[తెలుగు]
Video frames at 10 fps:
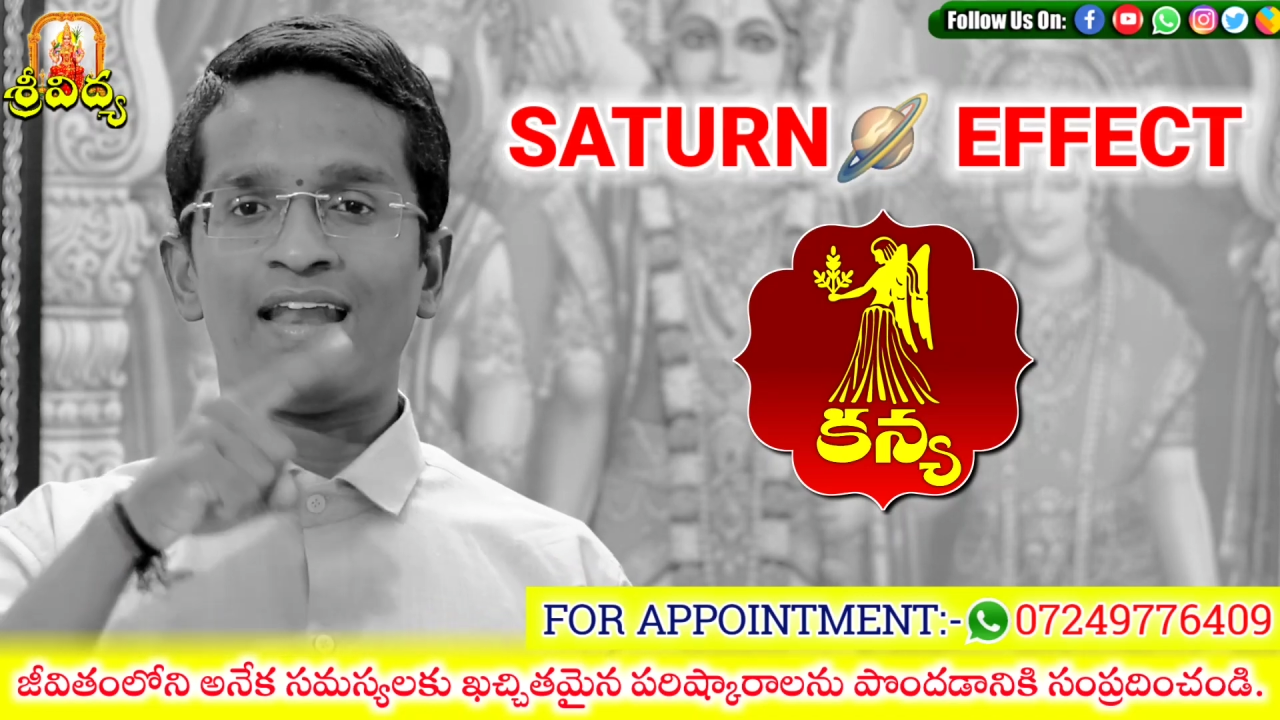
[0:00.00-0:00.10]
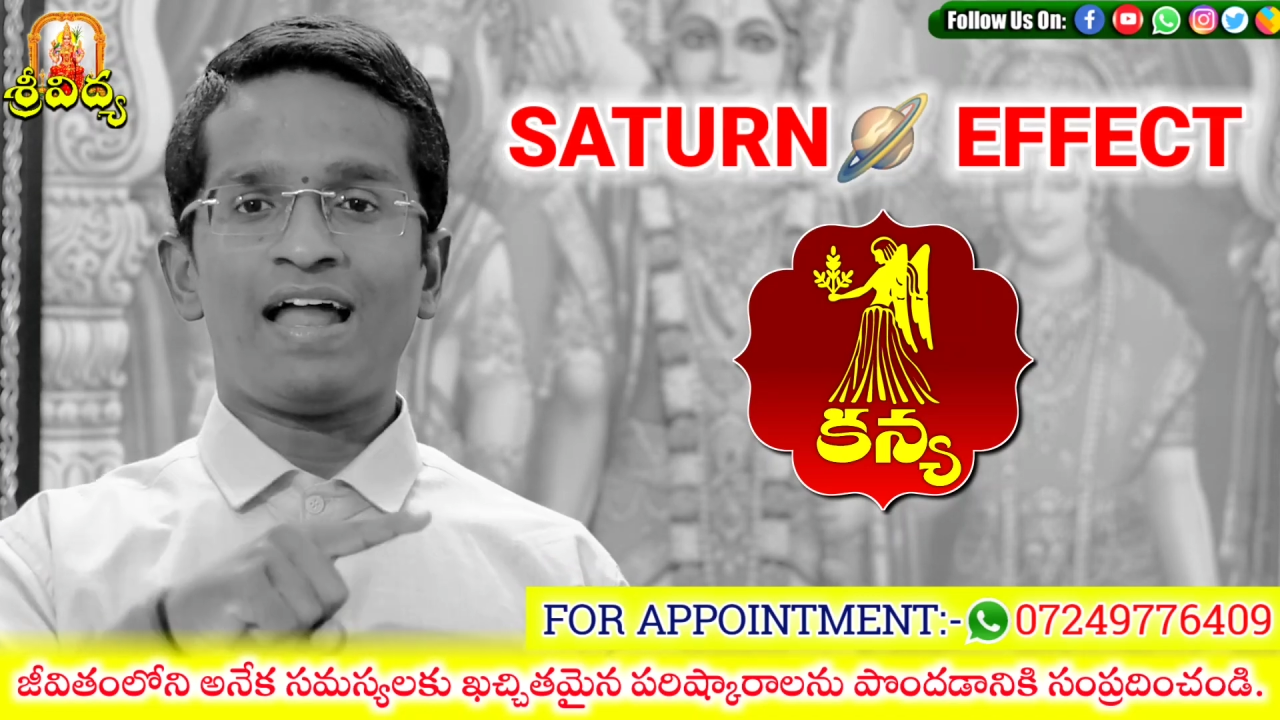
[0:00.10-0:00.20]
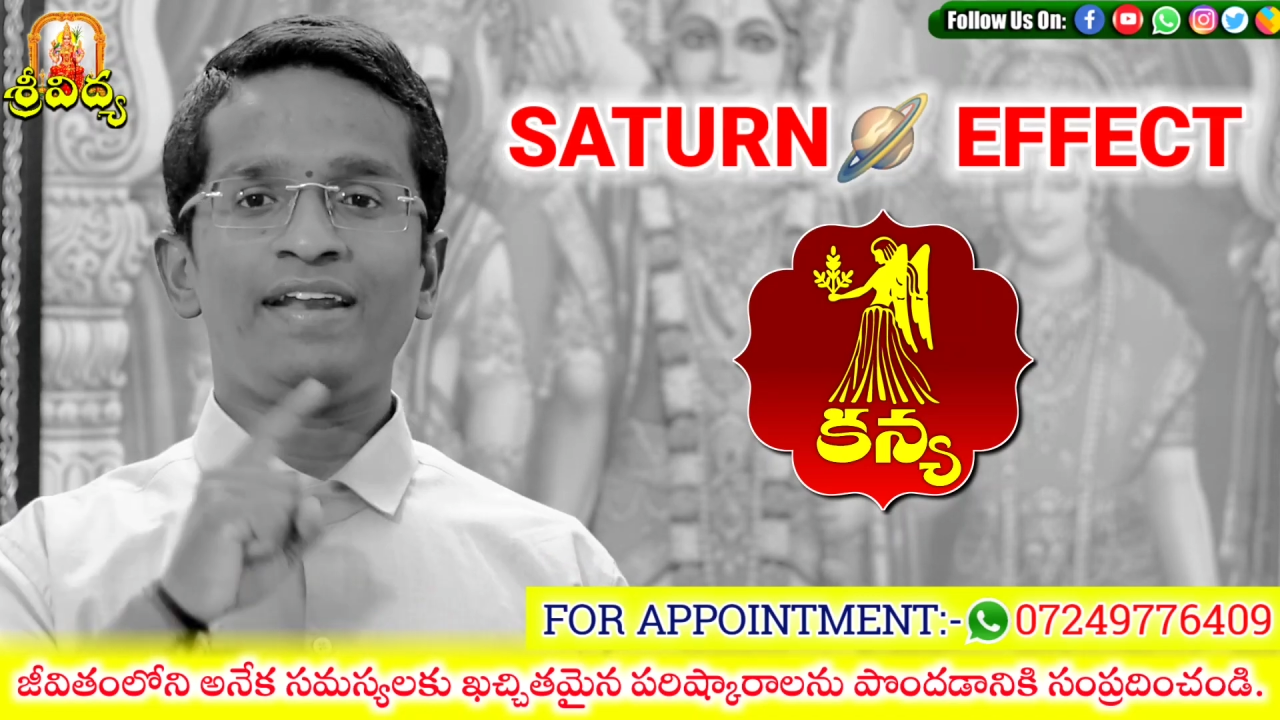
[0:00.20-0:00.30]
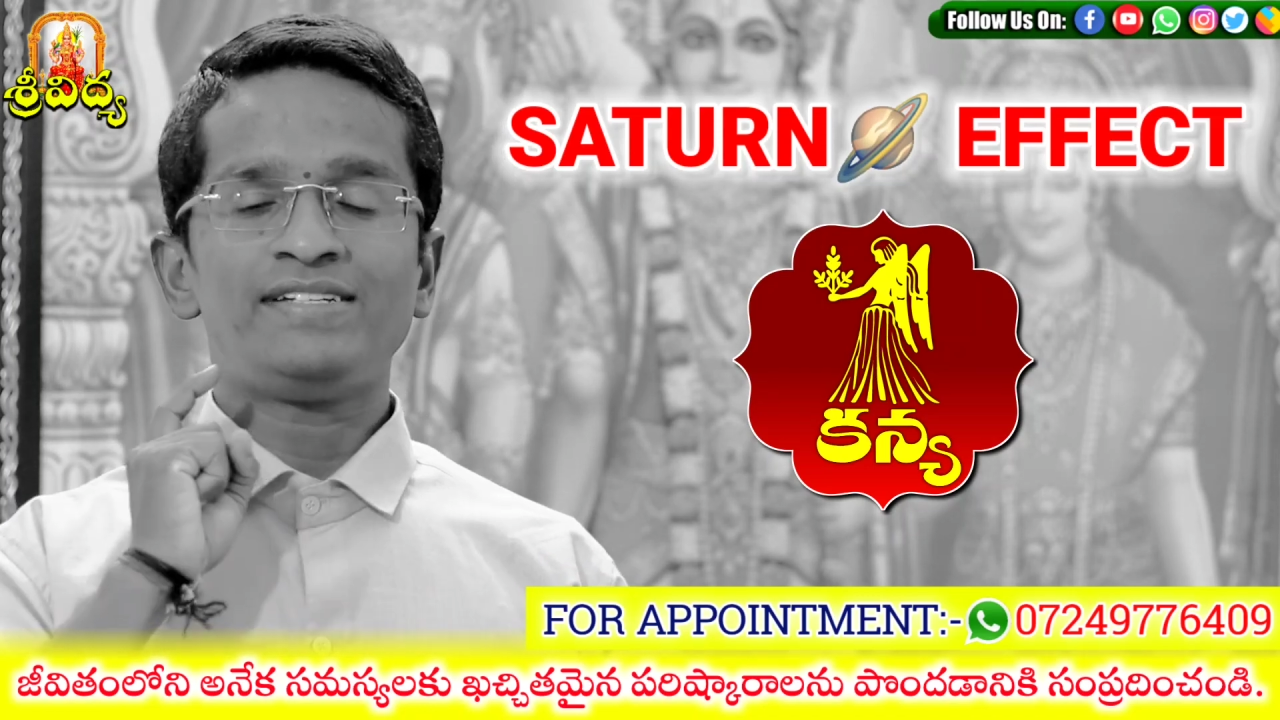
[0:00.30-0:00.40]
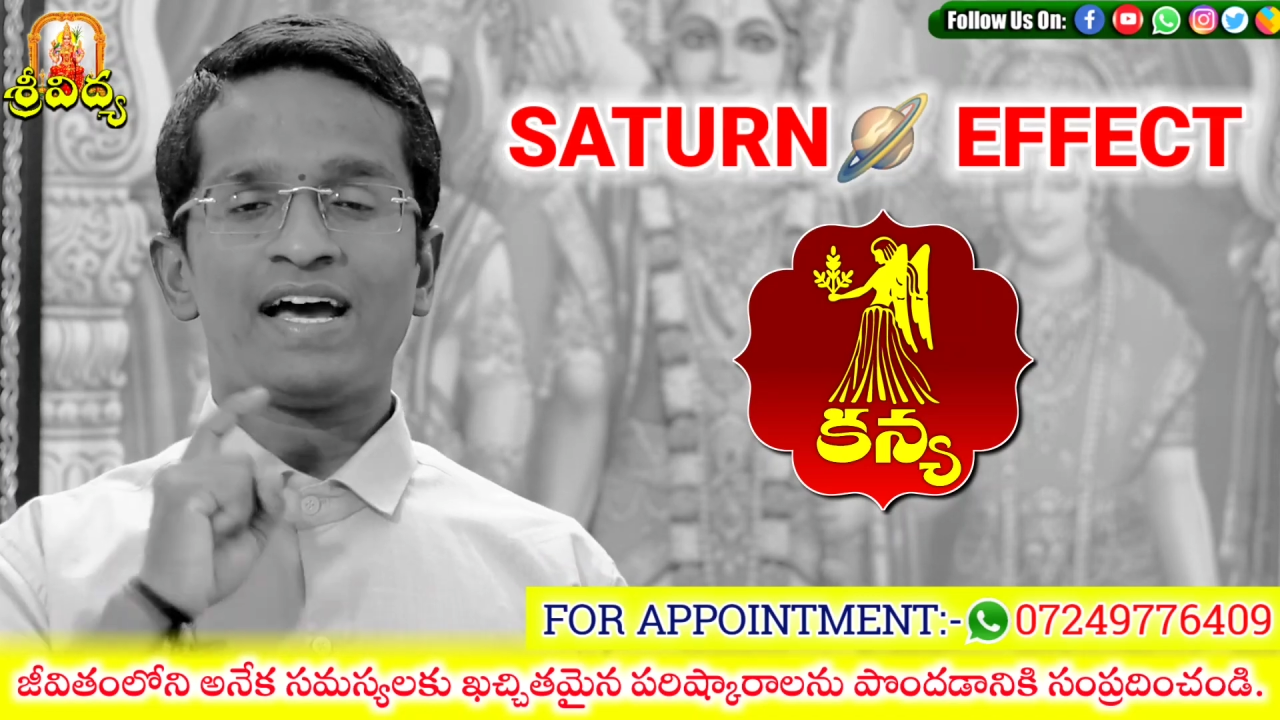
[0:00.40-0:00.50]

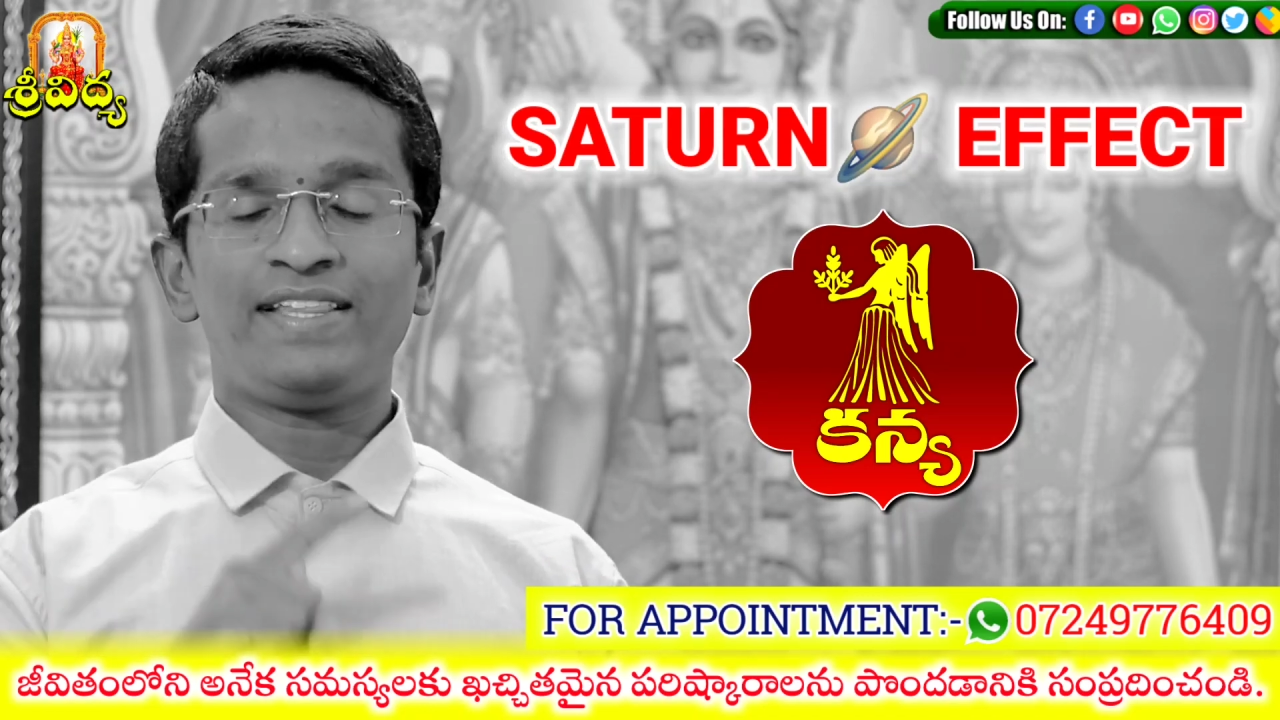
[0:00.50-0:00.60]
అలాంటి